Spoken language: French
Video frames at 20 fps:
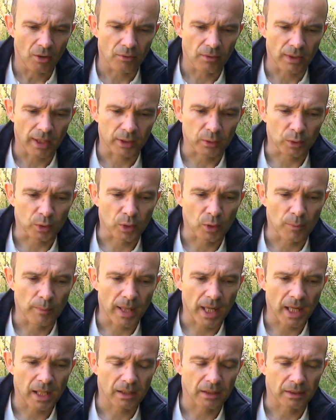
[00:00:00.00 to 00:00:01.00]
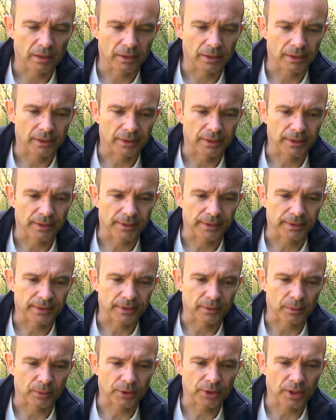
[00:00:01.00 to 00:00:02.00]
Voilà, donc le bal, euh,
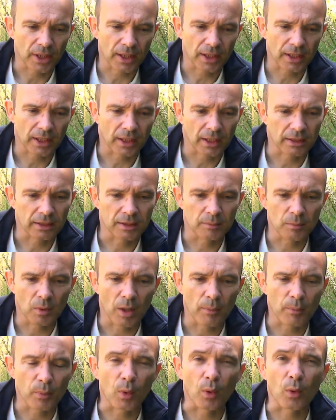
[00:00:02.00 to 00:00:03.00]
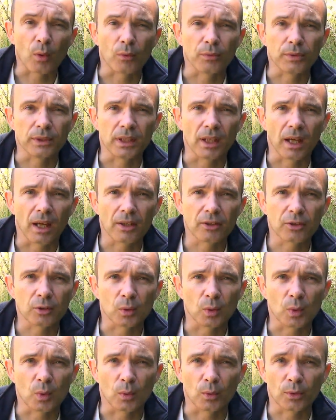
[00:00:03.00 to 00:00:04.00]
on sera quasiment un peu en
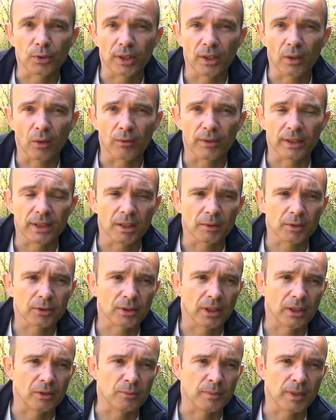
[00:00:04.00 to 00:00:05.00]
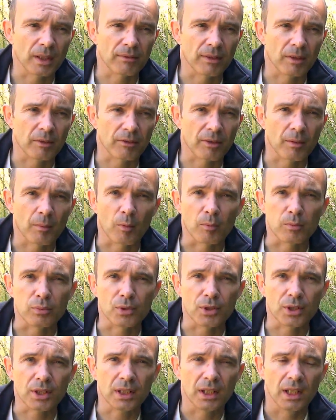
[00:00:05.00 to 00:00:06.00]
configuration concert, on va dire, parce que la lumière va vraiment
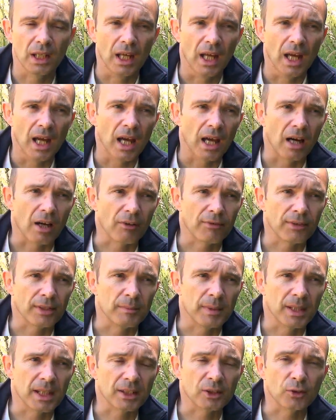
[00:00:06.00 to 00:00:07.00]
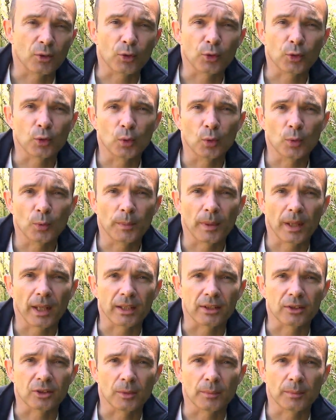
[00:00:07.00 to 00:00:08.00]
bouger. Alors faites bien attention, par
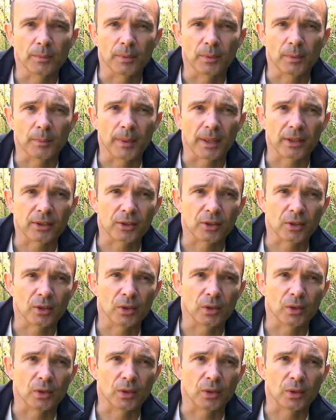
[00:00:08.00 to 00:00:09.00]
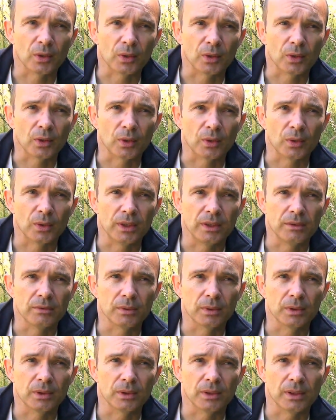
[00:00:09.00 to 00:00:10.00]
exemple, parce que au
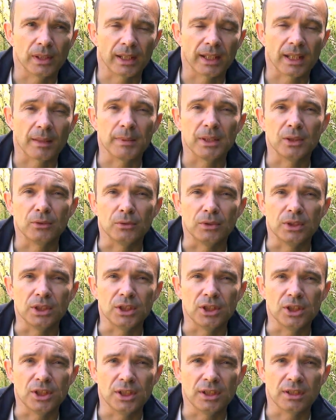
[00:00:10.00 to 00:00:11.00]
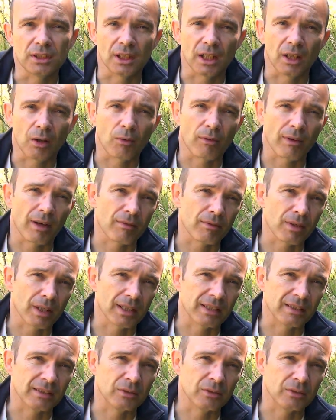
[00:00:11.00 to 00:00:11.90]
niveau de la cabine du DJ, c'est là où on va avoir les